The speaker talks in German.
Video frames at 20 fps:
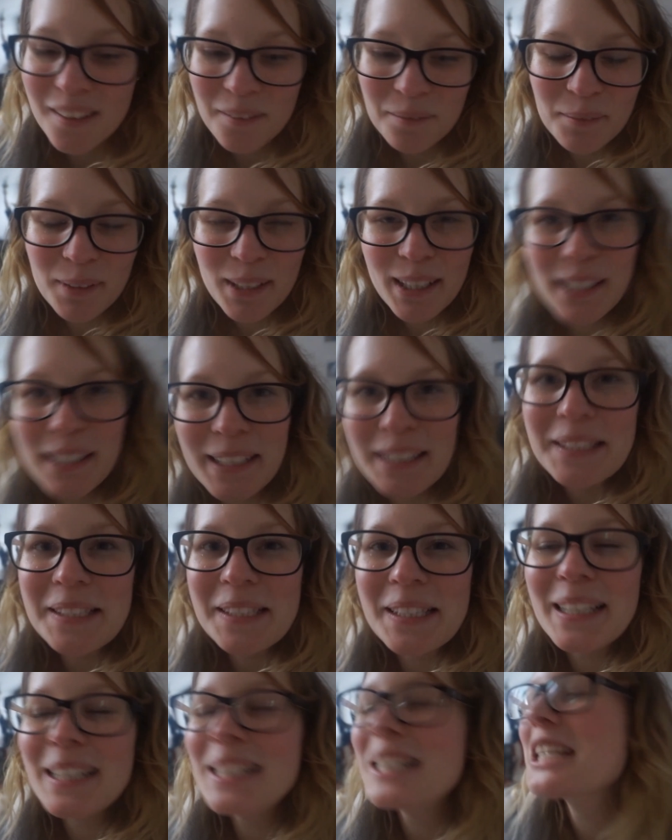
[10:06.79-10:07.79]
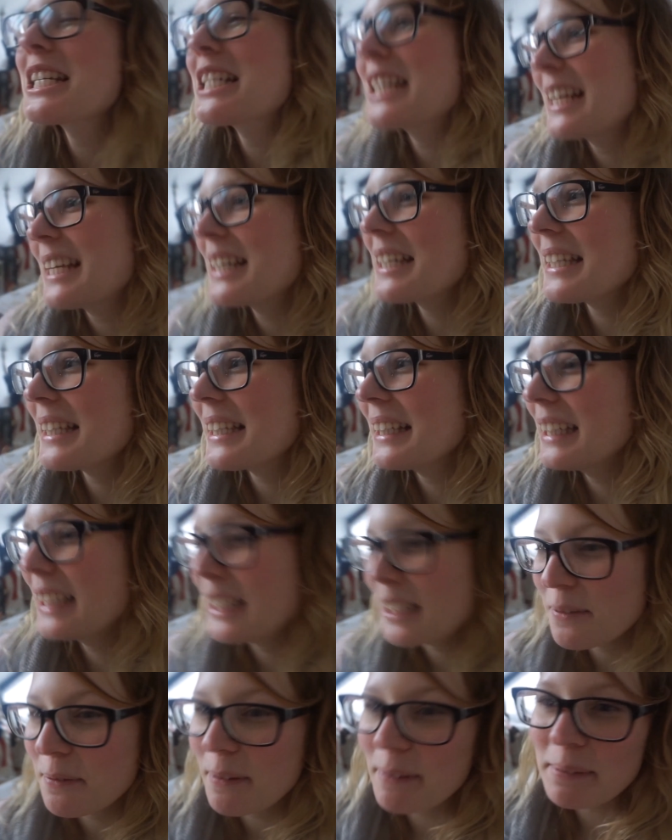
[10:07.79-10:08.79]
Milena ist klitschnass
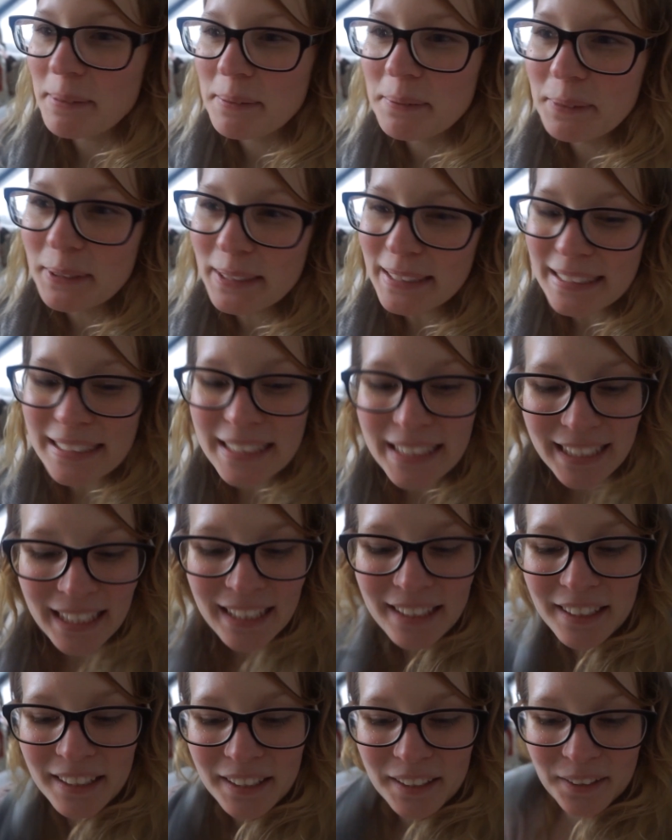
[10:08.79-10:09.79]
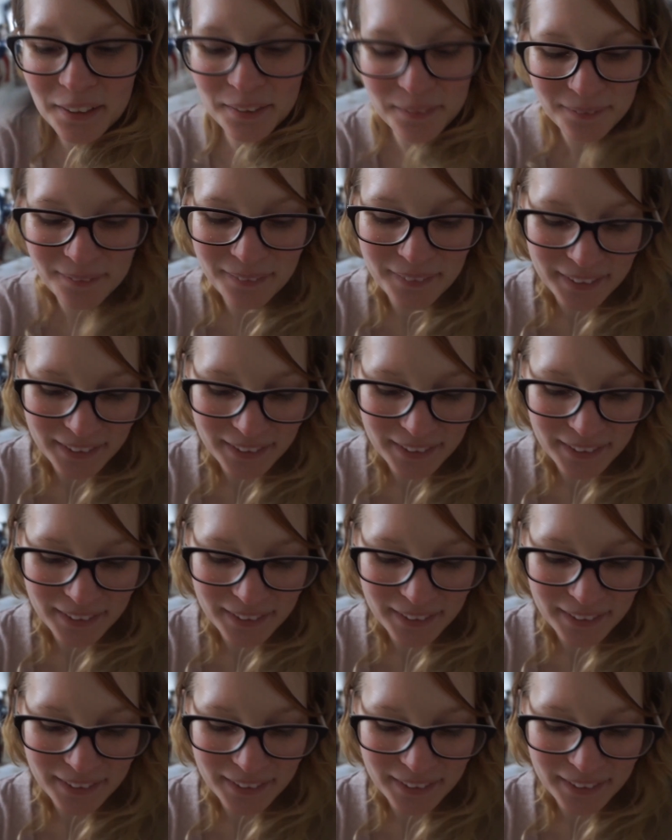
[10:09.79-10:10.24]
jetzt beim Geburtstag angekommen.